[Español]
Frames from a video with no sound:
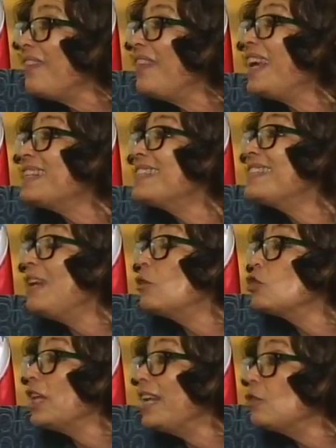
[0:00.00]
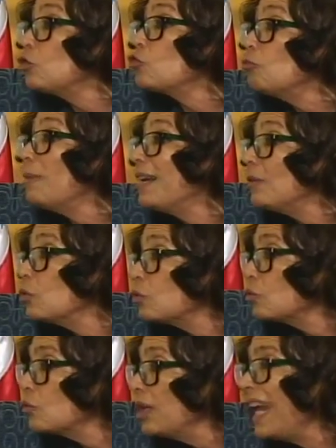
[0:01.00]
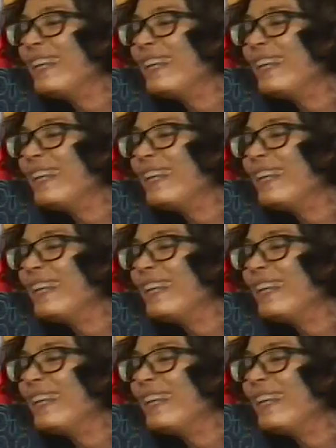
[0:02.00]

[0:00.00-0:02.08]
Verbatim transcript: desde los derechos humanos.